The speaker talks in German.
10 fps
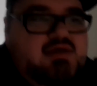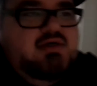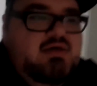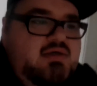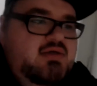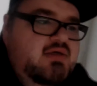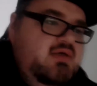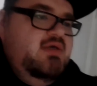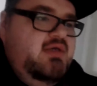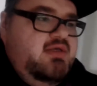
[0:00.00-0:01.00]
äh,
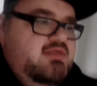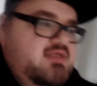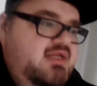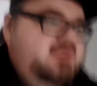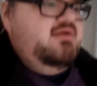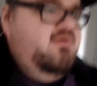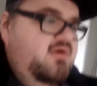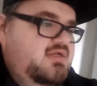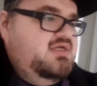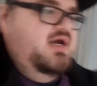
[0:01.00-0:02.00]
sehr nette
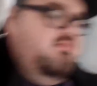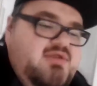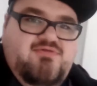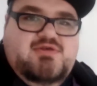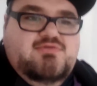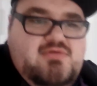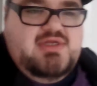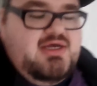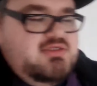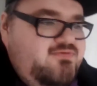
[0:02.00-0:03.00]
Leute, haben nicht versucht
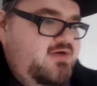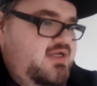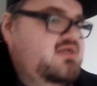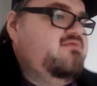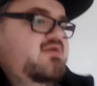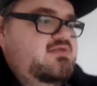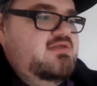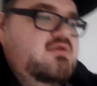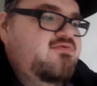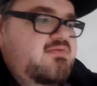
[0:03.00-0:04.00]
nachzuverhandeln, was
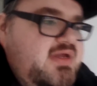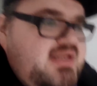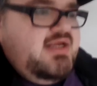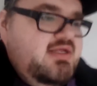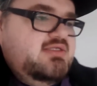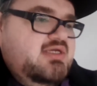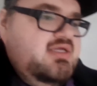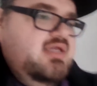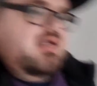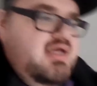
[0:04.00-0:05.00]
uns auf eBay
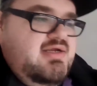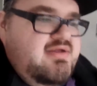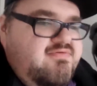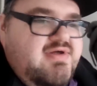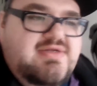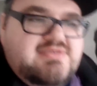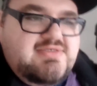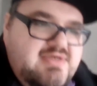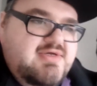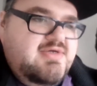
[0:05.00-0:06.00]
Kleinanzeigen ja gerne der Fall
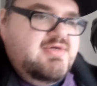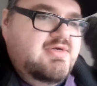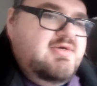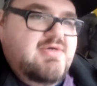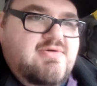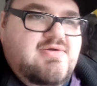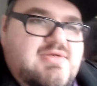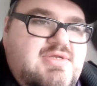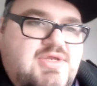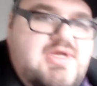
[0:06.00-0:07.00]
ist.
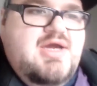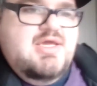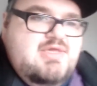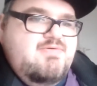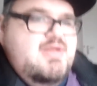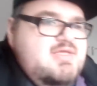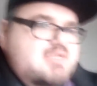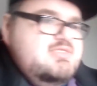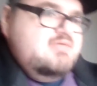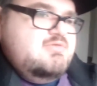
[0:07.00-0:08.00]
Und ja, ich werde
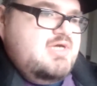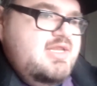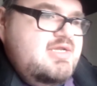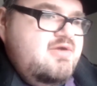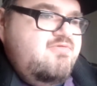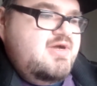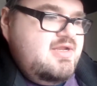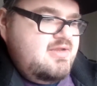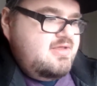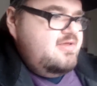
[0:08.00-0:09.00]
jetzt eben zu Annika
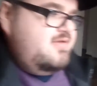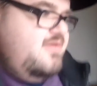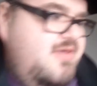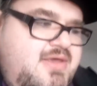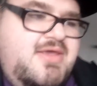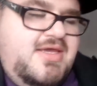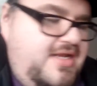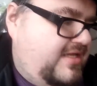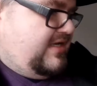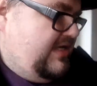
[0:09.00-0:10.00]
fahren, Annika